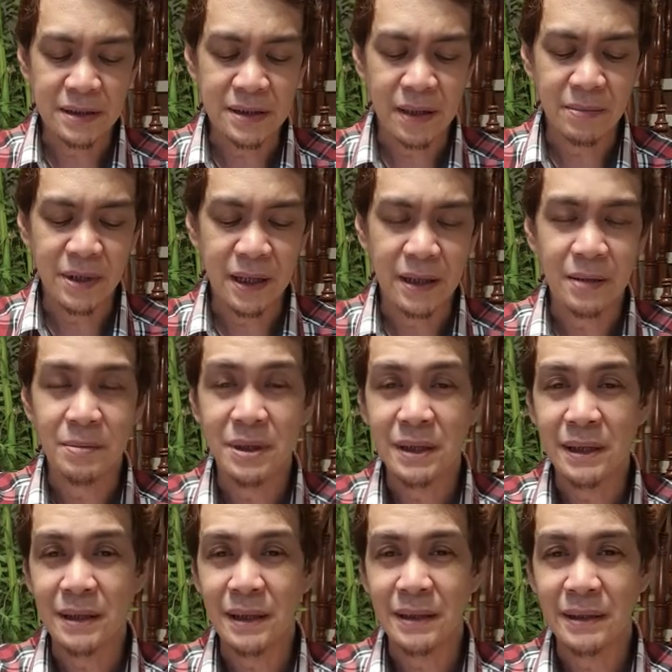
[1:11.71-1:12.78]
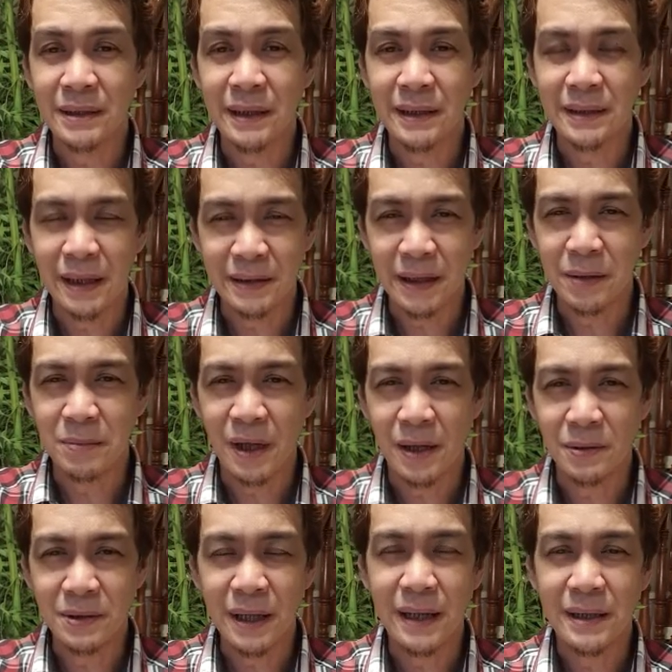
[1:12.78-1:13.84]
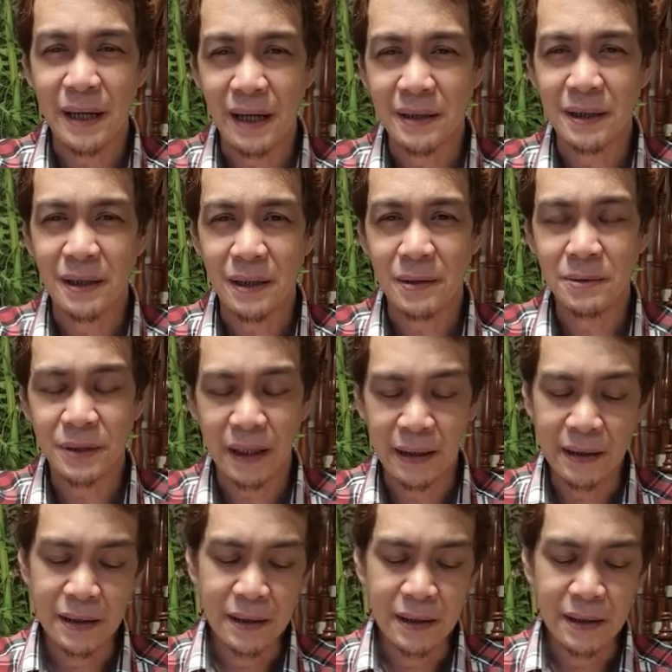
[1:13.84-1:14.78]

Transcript: Sabi niya, mag, ang nagtatanim ng kaunti ay aani ng kaunti.